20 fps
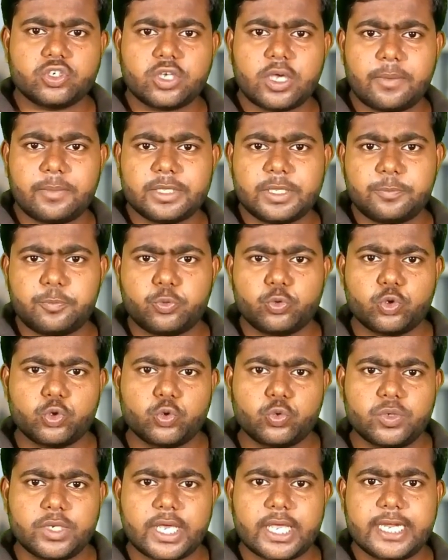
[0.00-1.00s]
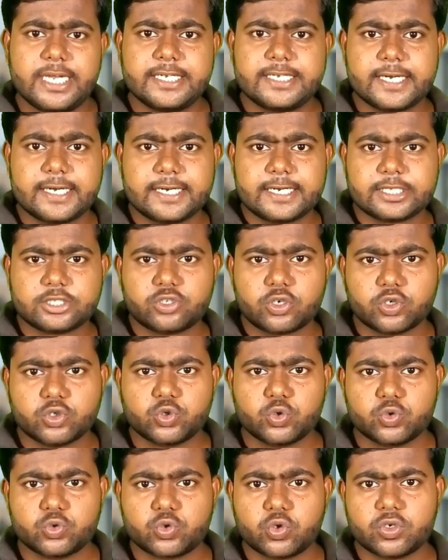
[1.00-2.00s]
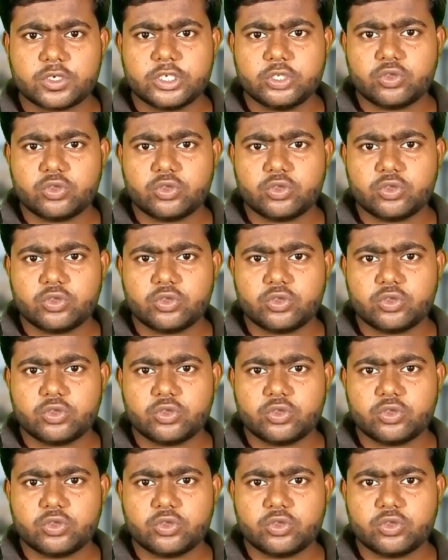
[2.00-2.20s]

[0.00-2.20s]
সঙ্গে আমাদের পুরো দুনিয়া ইন্টারনেটের সঙ্গে যুক্ত